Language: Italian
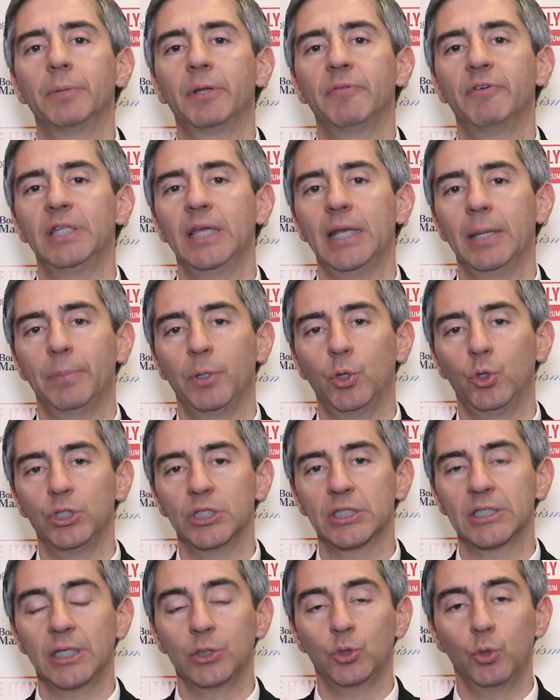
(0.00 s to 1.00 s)
prevedere per
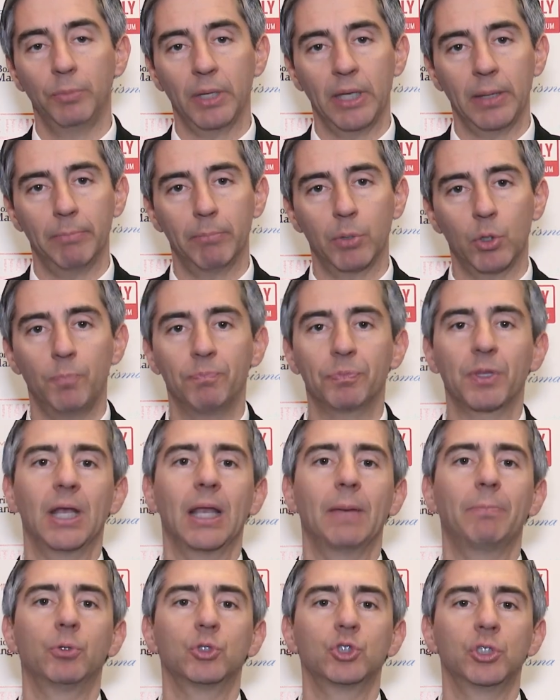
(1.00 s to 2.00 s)
ogni Stato membro
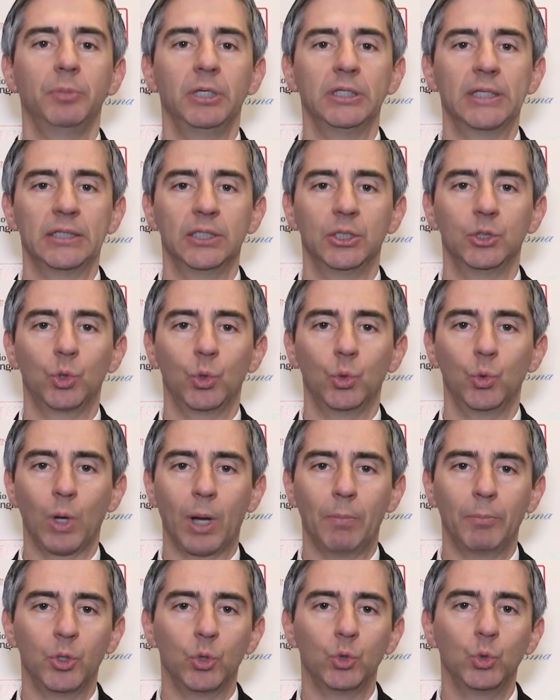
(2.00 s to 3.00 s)
la possibilità di
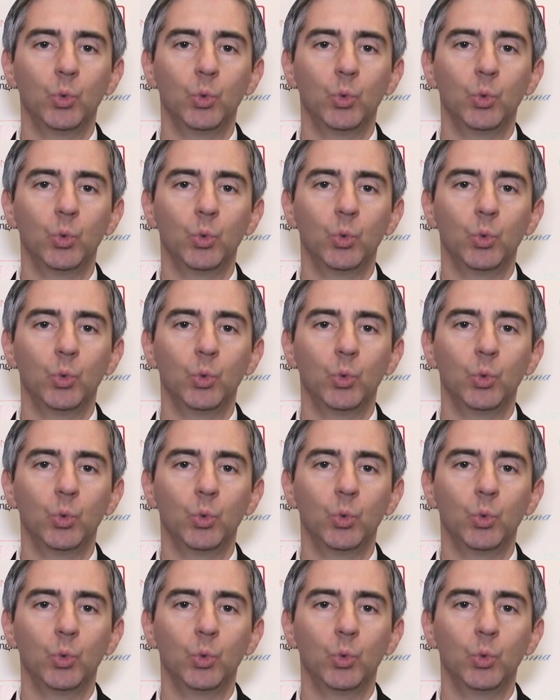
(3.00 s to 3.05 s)
introdurre almeno